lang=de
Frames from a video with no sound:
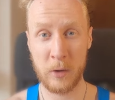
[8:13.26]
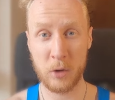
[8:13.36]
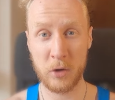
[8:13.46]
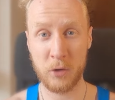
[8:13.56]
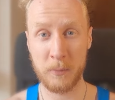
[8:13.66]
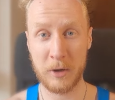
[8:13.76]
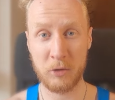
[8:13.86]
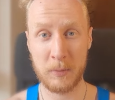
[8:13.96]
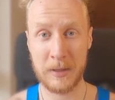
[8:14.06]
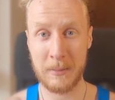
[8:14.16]
Und wenn Leute zum
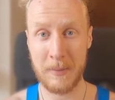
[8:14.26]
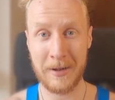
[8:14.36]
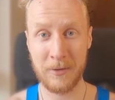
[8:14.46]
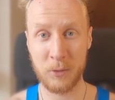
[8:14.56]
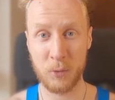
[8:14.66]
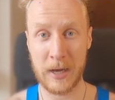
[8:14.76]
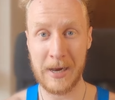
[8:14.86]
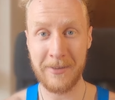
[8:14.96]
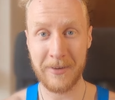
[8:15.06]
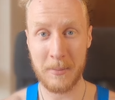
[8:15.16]
Beispiel Demenz oder
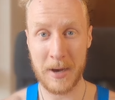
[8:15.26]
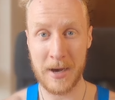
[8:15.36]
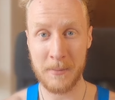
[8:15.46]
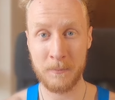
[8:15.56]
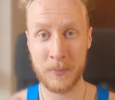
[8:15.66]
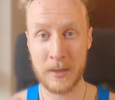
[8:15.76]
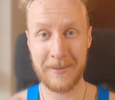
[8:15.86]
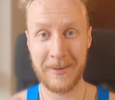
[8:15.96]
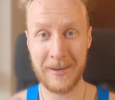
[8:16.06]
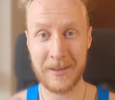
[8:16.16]
Alzheimer haben,
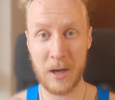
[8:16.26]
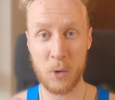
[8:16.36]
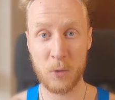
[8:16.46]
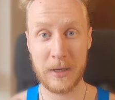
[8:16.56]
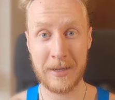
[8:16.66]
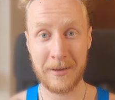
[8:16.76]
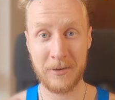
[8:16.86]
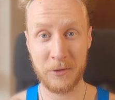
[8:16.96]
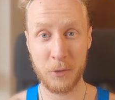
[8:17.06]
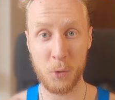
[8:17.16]
dann sinkt auch ihr
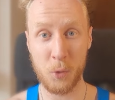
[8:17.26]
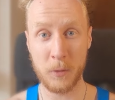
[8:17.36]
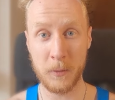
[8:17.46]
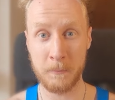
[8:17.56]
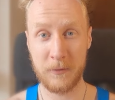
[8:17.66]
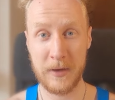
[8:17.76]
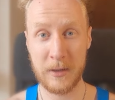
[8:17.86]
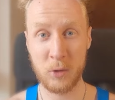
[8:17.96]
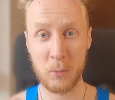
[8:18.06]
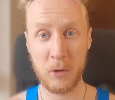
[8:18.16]
Testosteron.
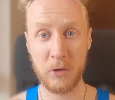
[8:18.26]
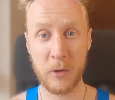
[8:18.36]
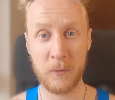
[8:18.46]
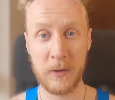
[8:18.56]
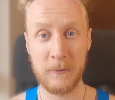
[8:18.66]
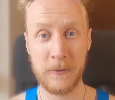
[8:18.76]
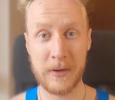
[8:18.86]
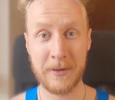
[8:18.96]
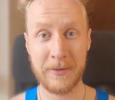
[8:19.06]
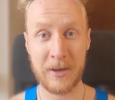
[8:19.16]
Deswegen, du möchtest auf jeden
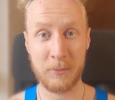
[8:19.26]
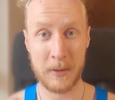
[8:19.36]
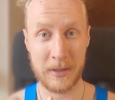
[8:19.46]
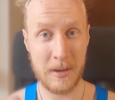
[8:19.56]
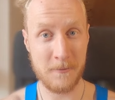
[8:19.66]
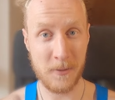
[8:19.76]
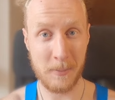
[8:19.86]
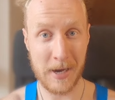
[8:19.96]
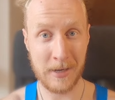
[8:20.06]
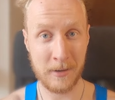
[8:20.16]
Fall das Aspartam
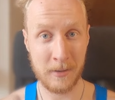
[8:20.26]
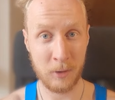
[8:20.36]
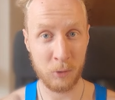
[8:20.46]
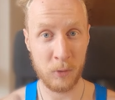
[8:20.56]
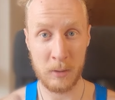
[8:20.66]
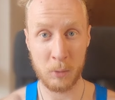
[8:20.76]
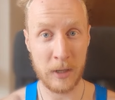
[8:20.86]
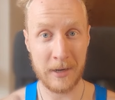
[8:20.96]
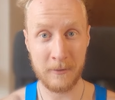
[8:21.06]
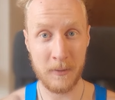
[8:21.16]
vermeiden, also
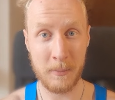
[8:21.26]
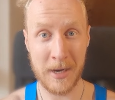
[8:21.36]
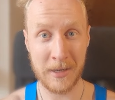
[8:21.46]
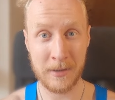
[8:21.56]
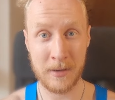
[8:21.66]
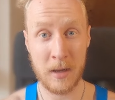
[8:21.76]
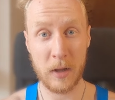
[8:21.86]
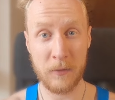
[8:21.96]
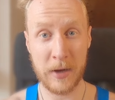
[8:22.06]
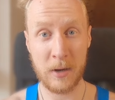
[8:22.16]
Limonaden vermeiden
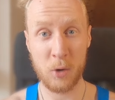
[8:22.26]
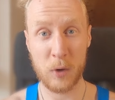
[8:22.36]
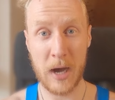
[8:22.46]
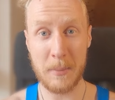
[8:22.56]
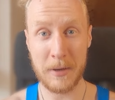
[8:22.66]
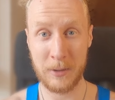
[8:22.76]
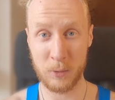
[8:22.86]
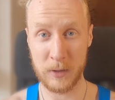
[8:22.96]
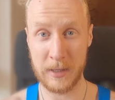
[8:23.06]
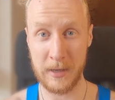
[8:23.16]
und auf eine
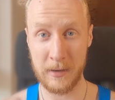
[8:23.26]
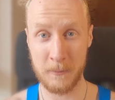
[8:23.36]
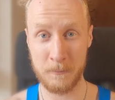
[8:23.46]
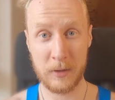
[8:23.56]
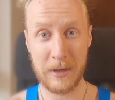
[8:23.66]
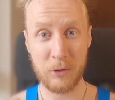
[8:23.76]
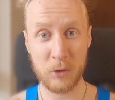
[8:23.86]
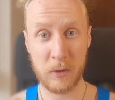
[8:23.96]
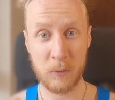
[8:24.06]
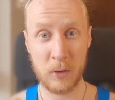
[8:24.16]
Low-Carb-Ernährung gehen. Und das
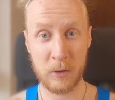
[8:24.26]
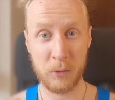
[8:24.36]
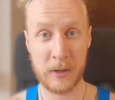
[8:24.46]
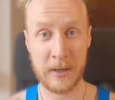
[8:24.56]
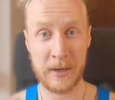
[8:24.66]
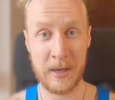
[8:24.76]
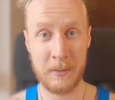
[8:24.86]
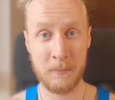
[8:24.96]
sorgt dafür, dass du halt dann